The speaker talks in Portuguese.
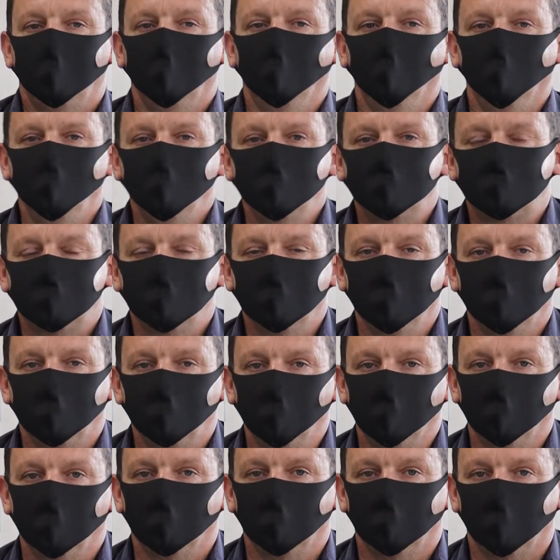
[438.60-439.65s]
Eu me
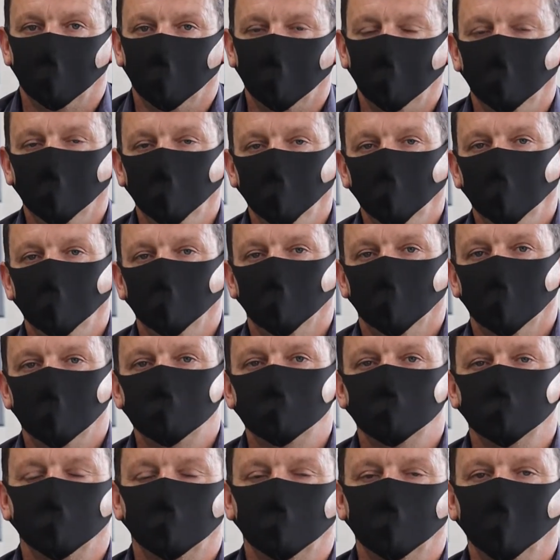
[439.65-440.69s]
sinto
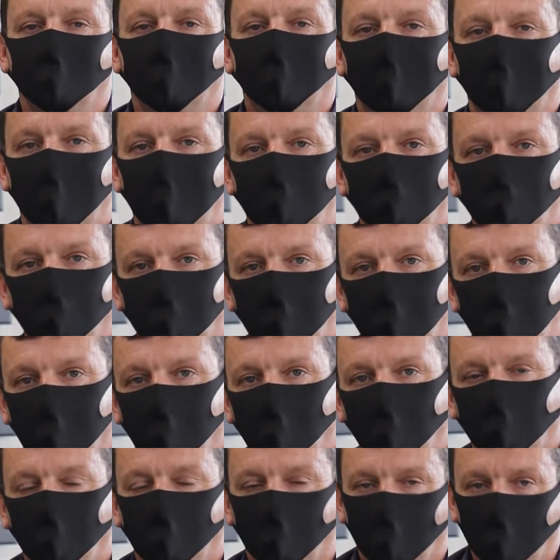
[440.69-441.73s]
orgulhoso do cargo que
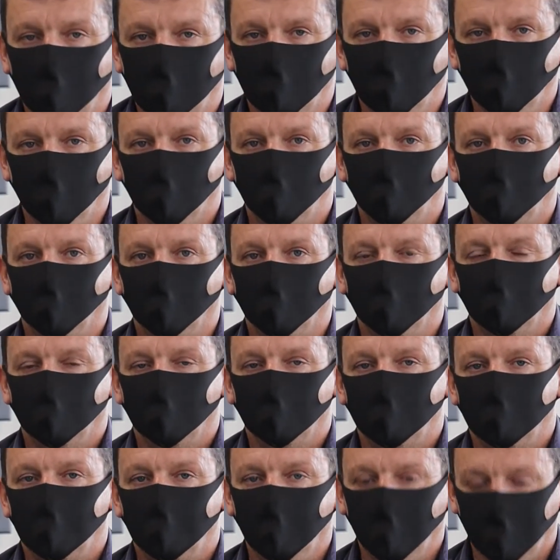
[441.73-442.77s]
eu ocupo
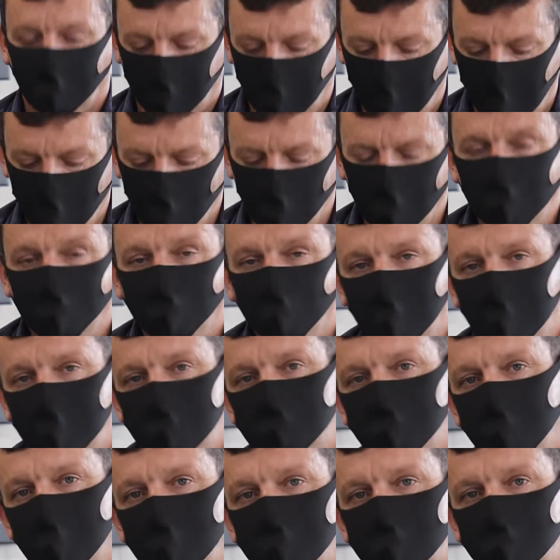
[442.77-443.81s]
e tenho um
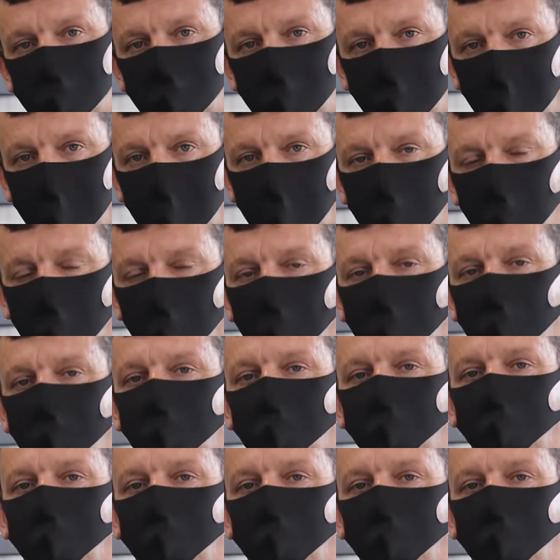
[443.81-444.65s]
imenso respeito